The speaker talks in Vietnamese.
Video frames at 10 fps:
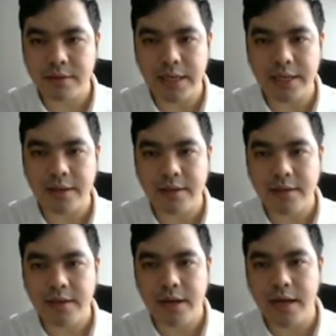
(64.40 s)
đây
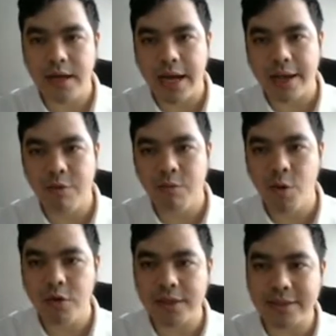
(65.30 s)
à, ngày mùng
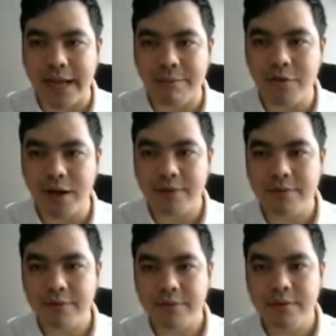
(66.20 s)
4 tháng 8 nữa
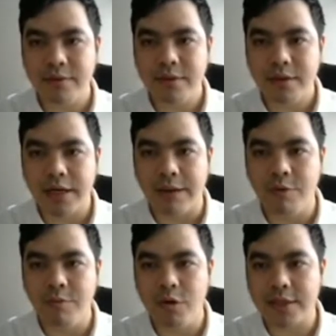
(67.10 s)
ngày
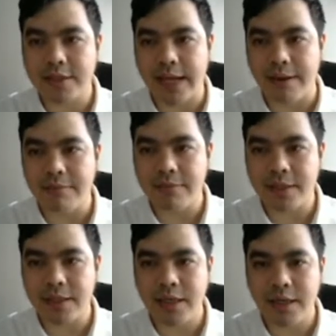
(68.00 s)
mùng 4 tháng 8
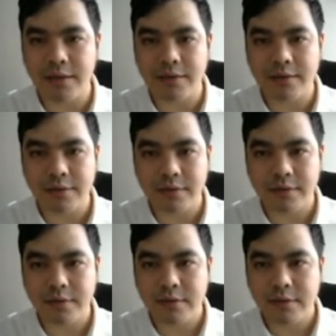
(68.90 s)
thì uh,
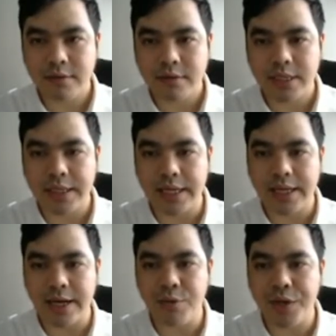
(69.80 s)
thì thế
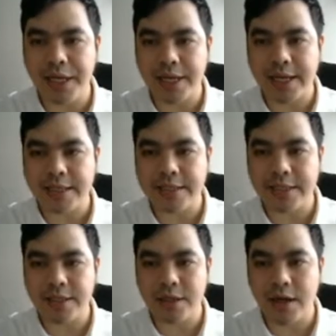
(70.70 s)
đã khuyến nghị các anh
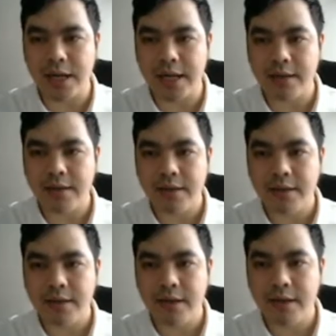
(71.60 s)
chị đó là
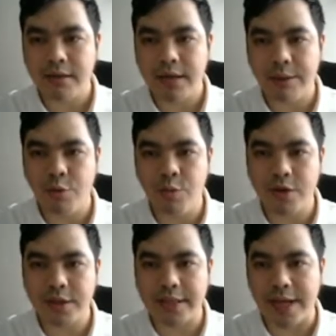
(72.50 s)
uh, ngày mùng
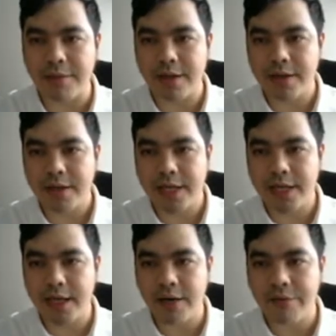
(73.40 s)
4 tháng 8 này,
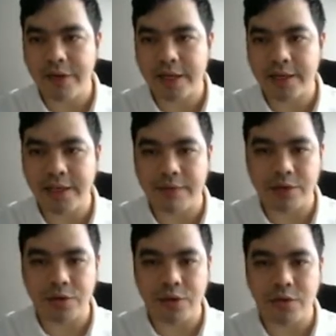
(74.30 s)
DG phiên nay tiền
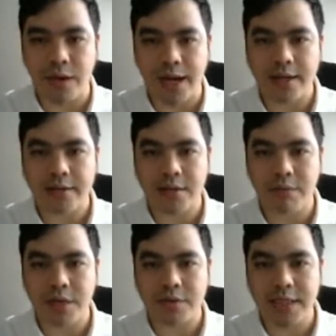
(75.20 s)
vào tốt quá, dòng
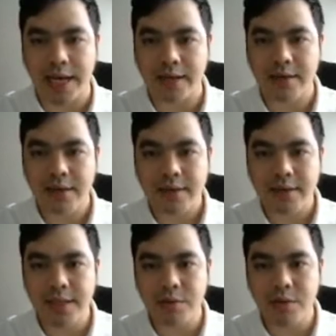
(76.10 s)
bất động sản
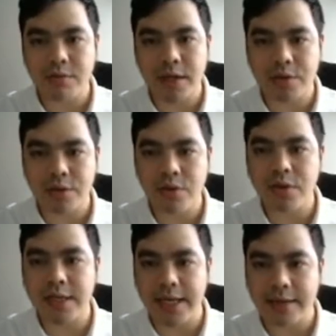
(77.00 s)
tiếp tục là thu
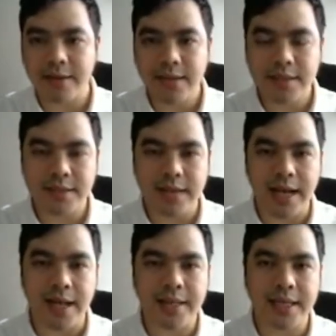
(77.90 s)
hút tiền. Thực
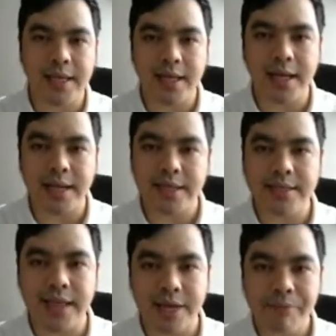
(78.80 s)
ra là thế nhận
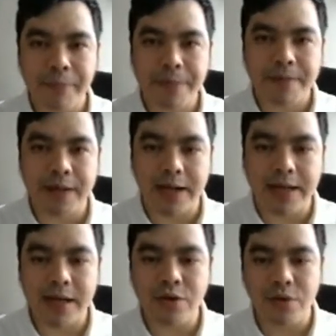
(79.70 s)
thấy rằng là
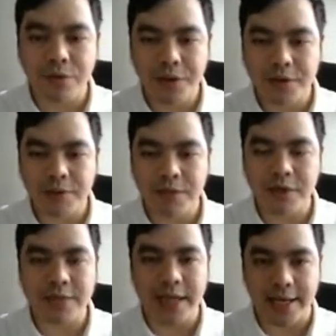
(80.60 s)
các cổ phiếu dòng bất
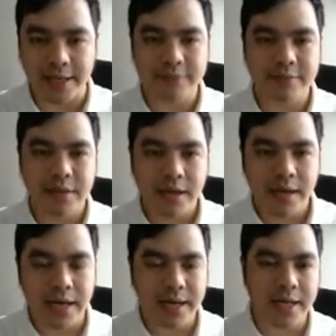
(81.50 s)
động sản ấy
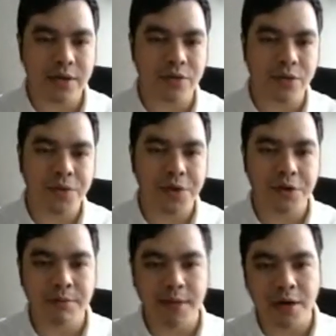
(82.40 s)
là các cổ phiếu
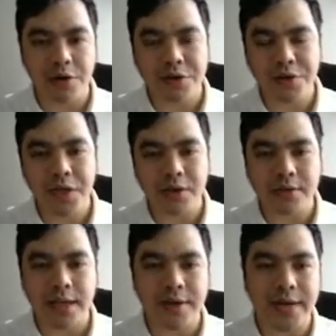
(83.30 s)
mà có dấu hiệu
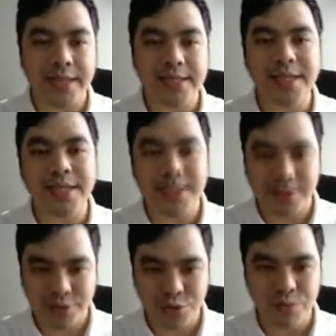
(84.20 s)
tạo đáy trước thị
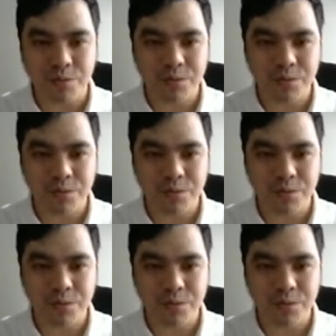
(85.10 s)
trường chung.